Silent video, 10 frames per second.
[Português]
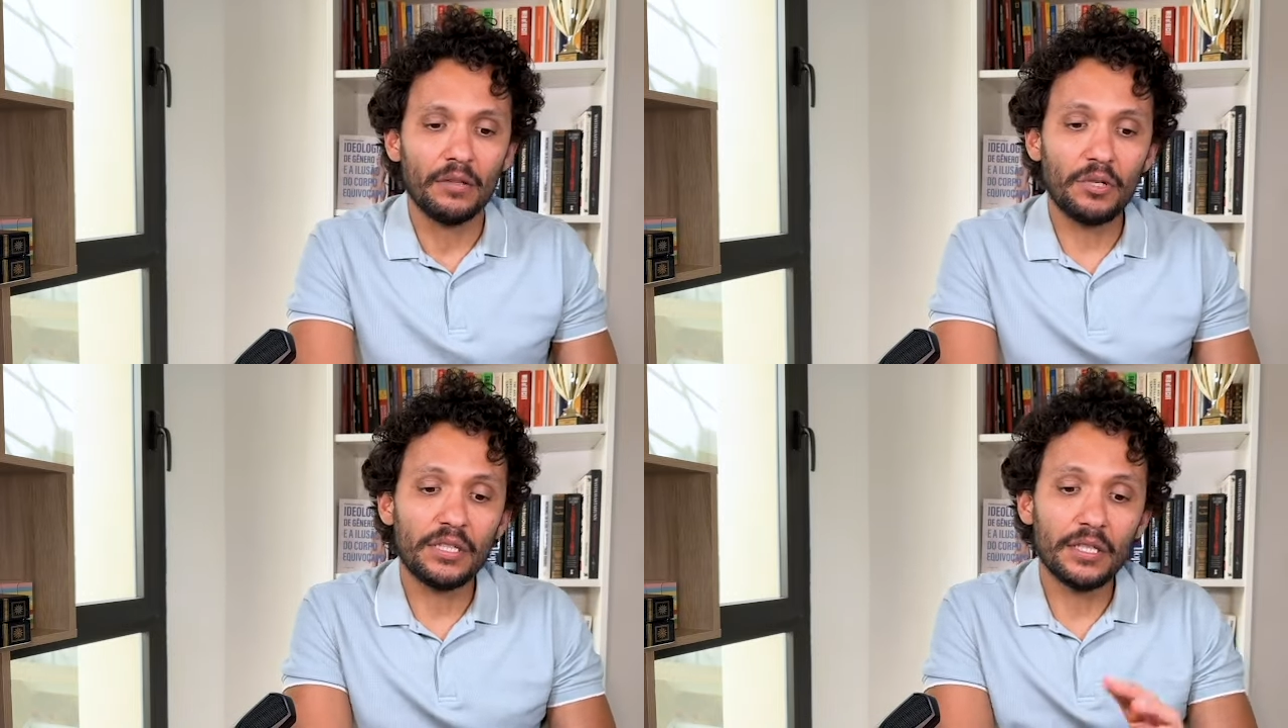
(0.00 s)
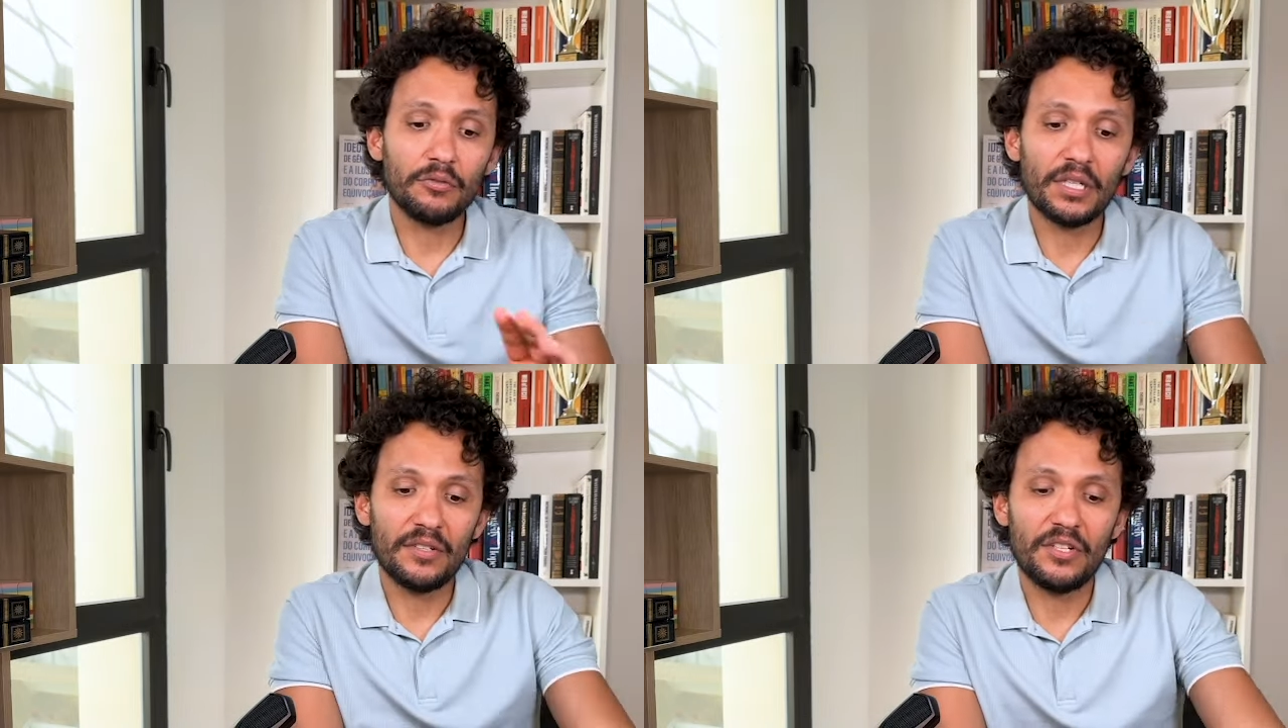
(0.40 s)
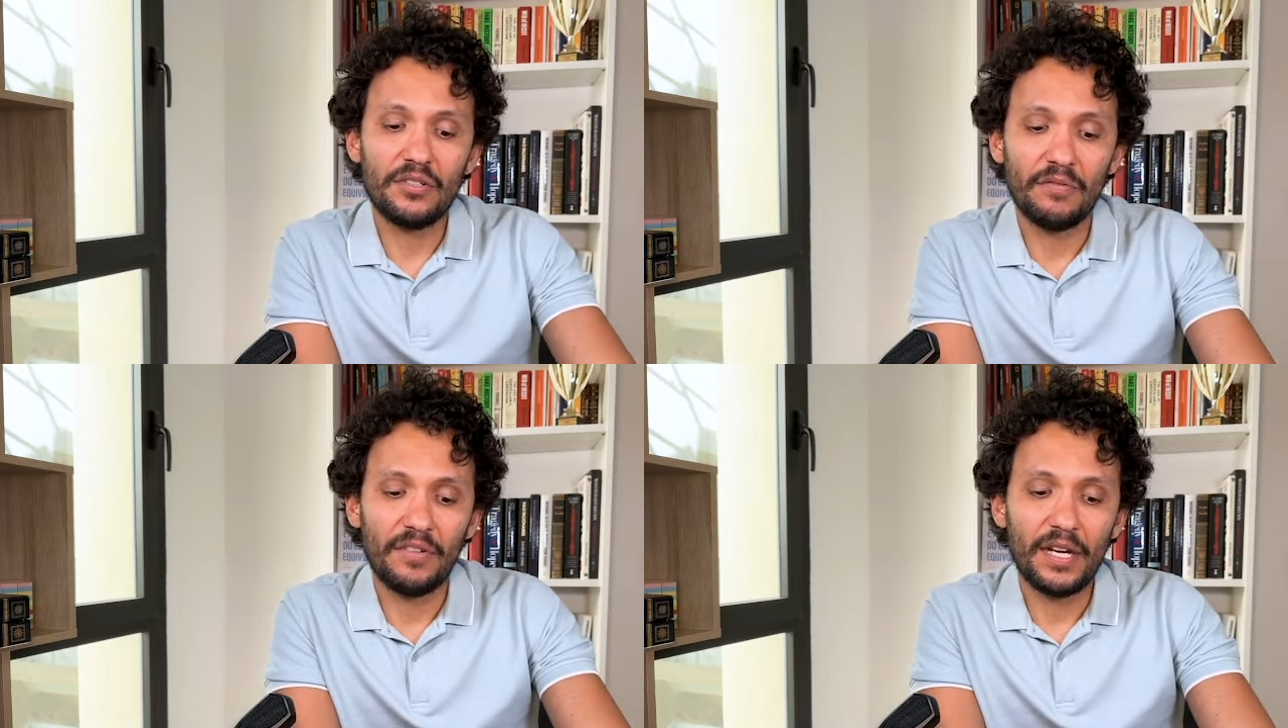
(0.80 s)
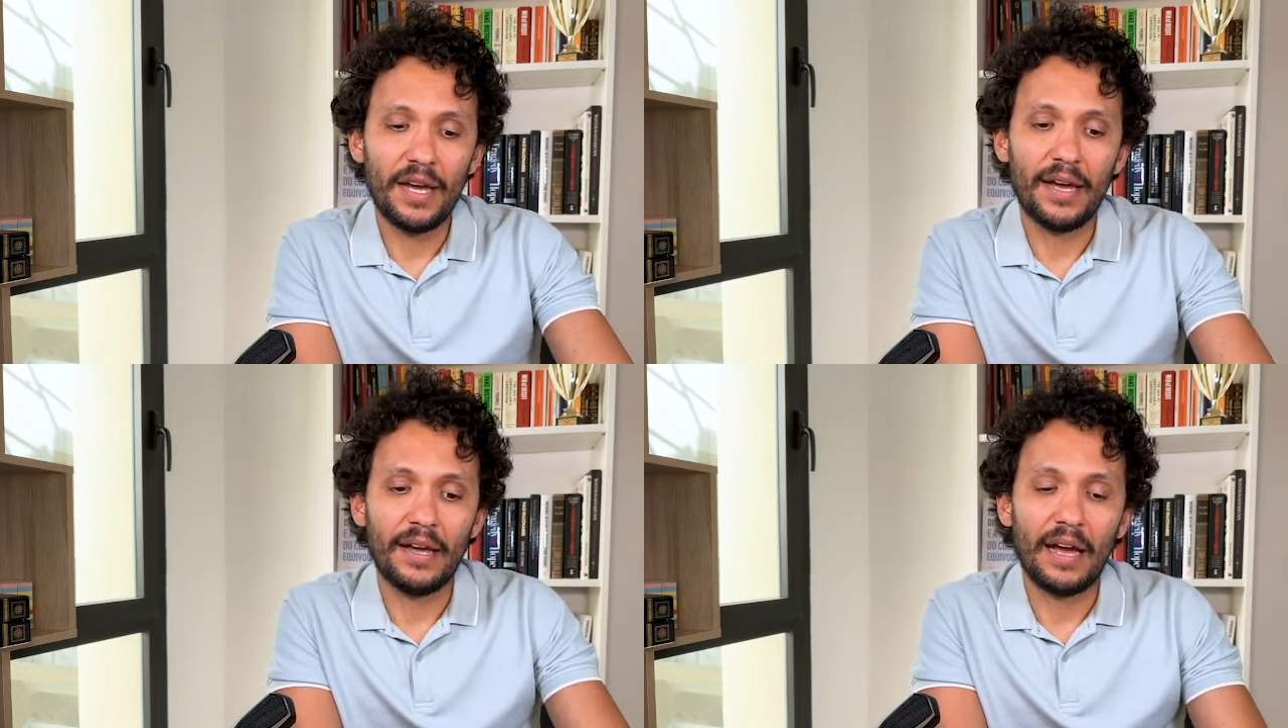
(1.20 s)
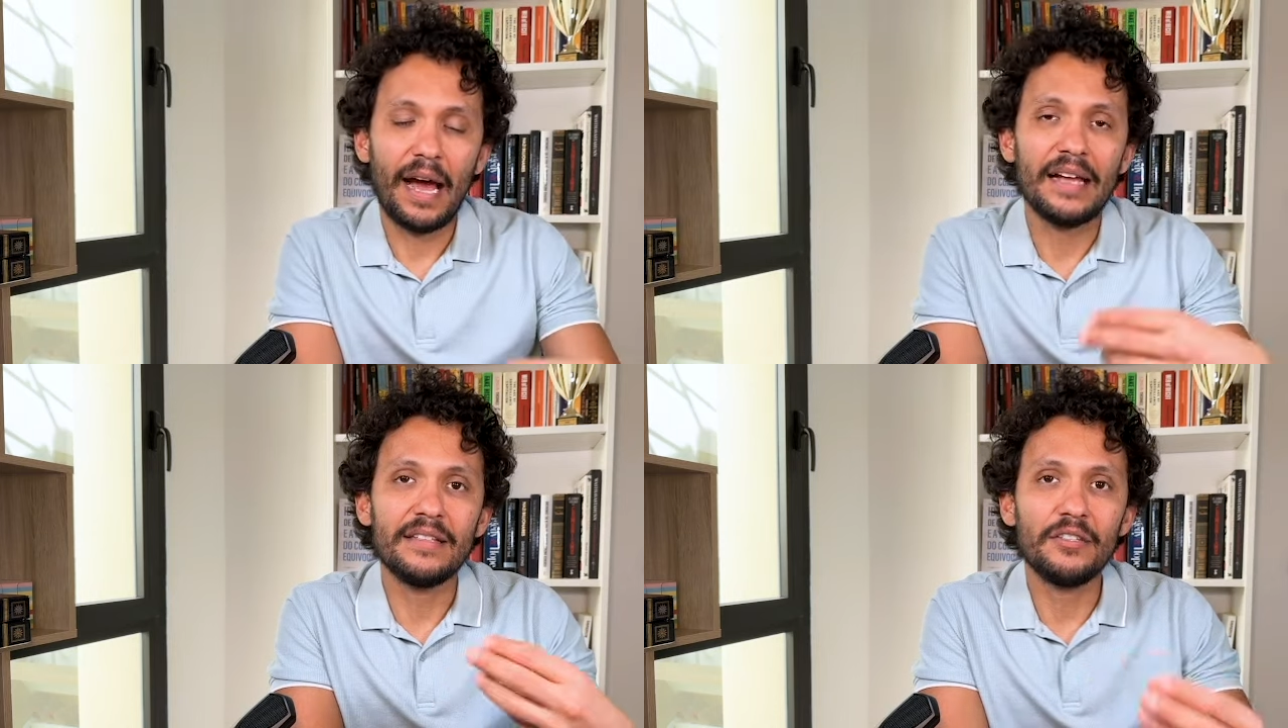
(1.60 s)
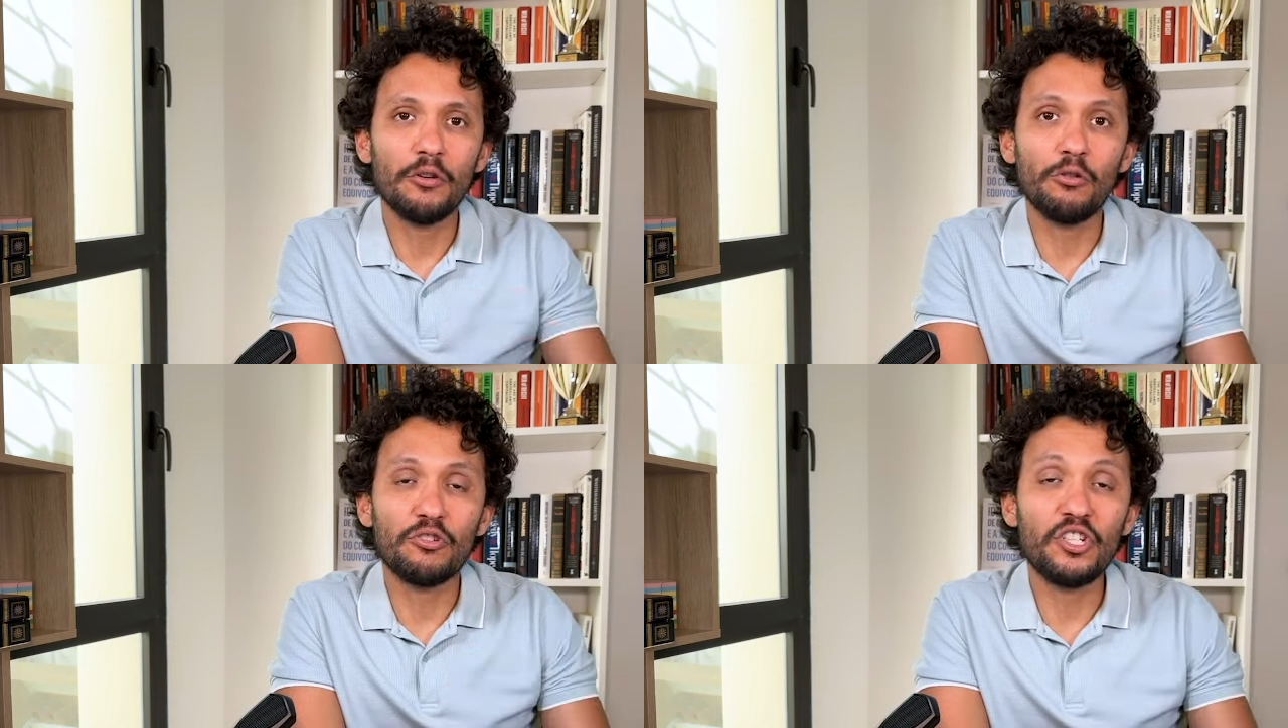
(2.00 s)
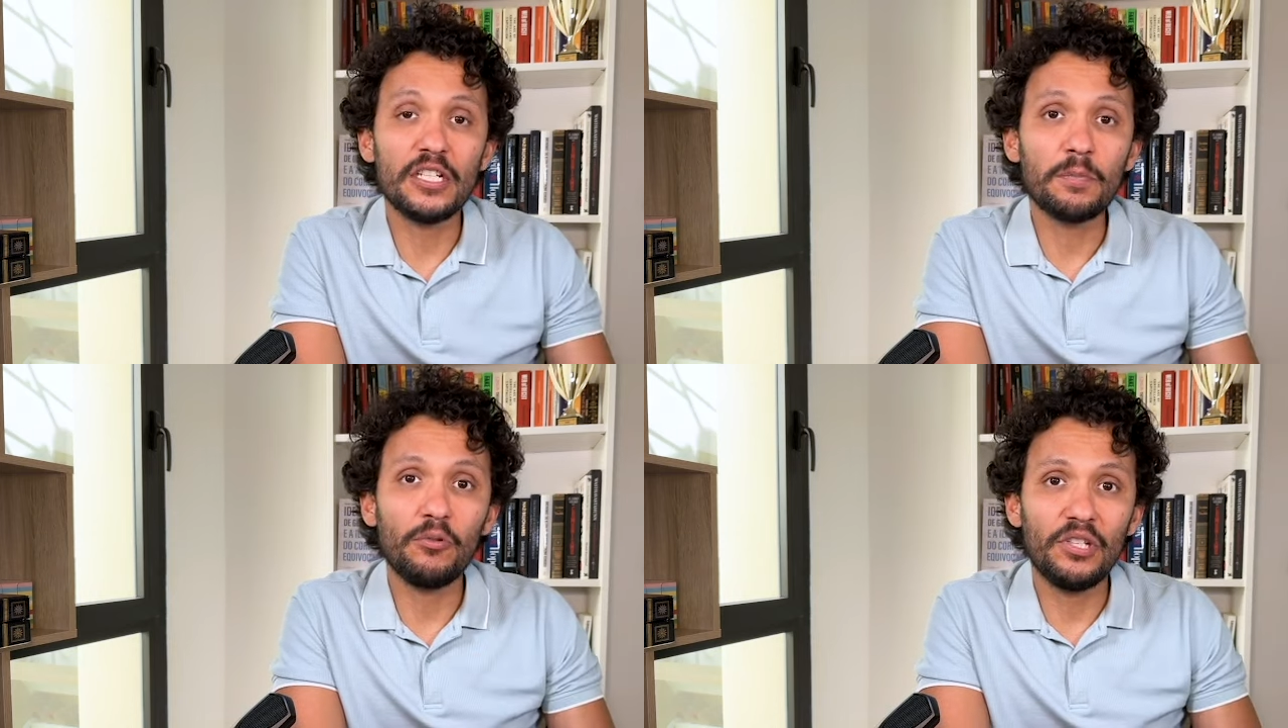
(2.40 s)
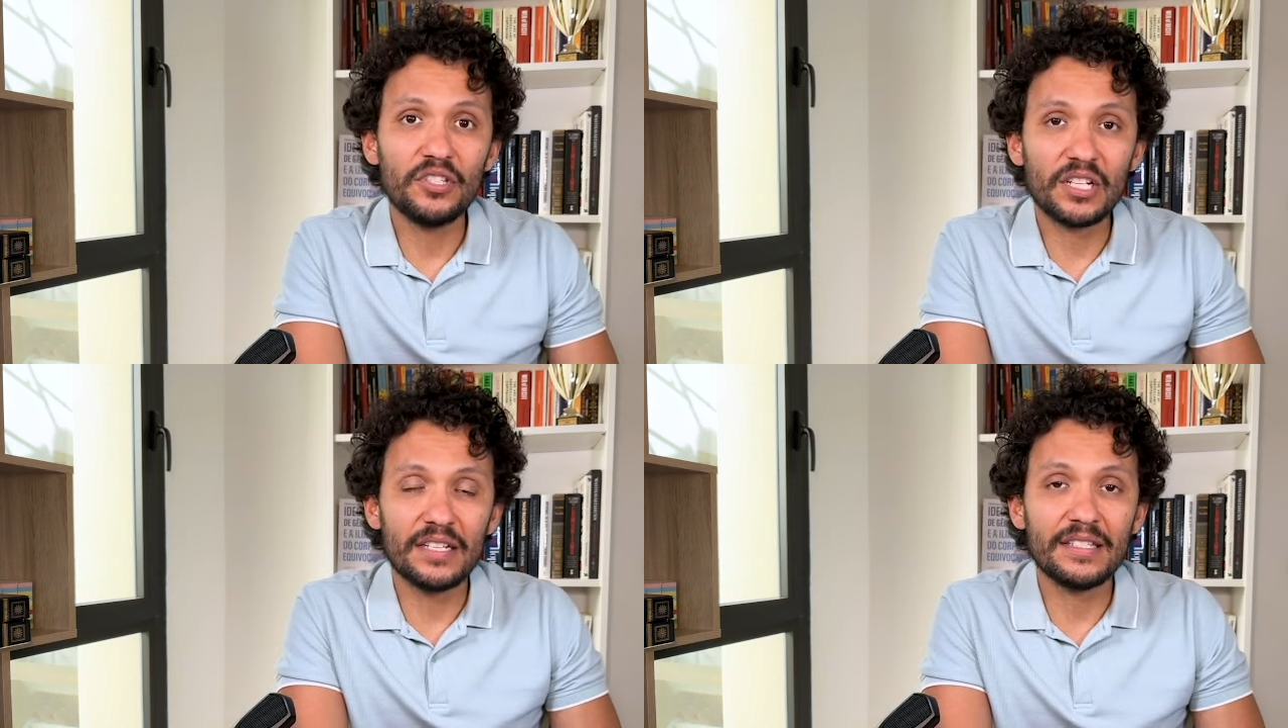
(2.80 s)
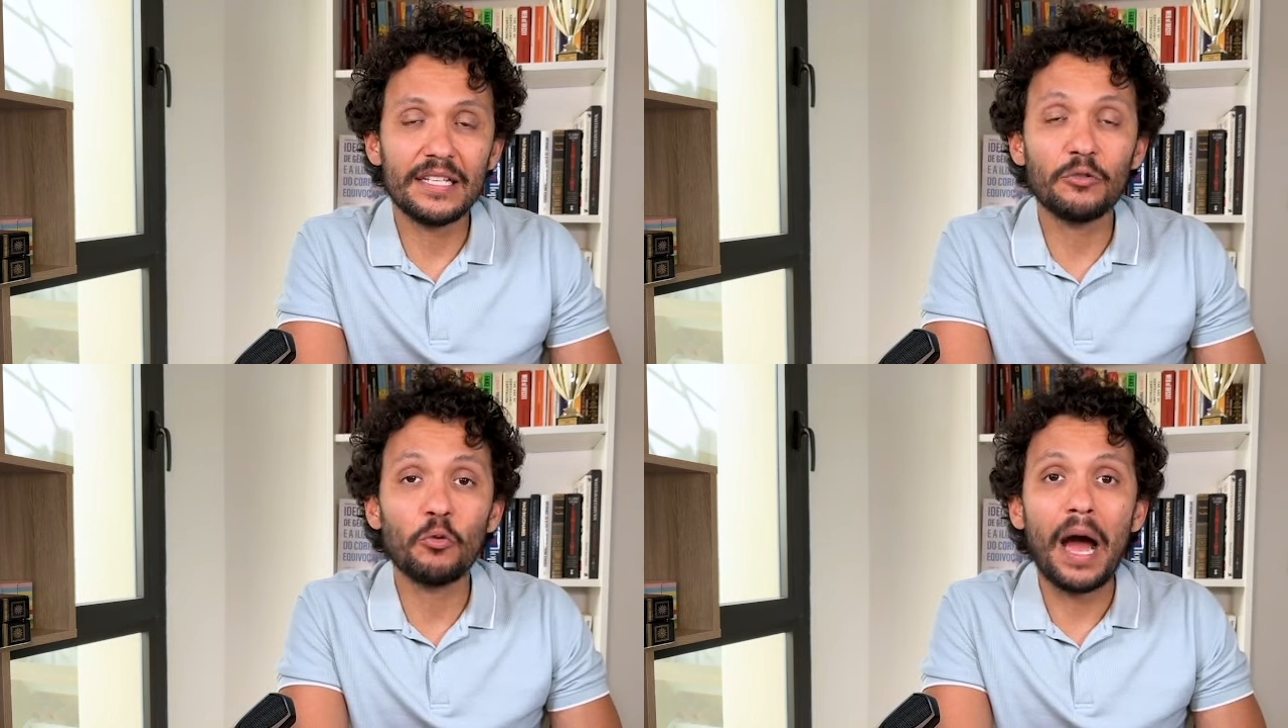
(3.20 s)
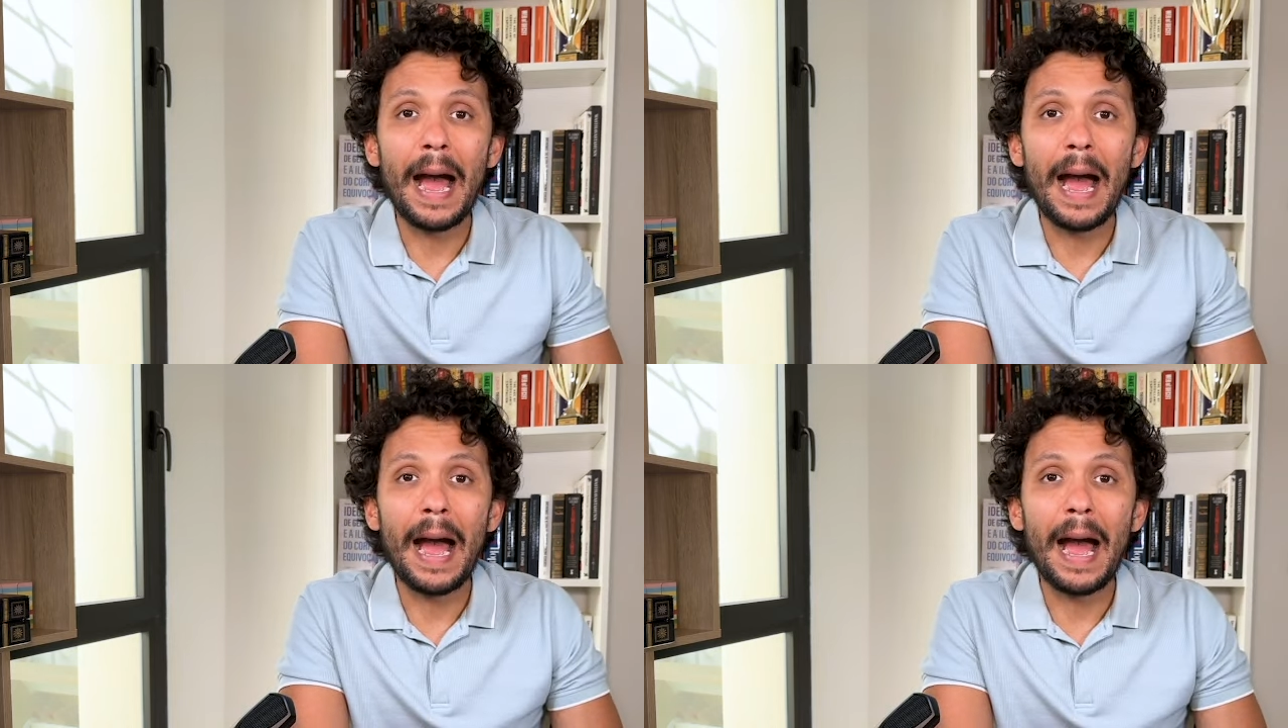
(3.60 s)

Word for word: No entanto, o que a gente vê é as ideologias políticas sendo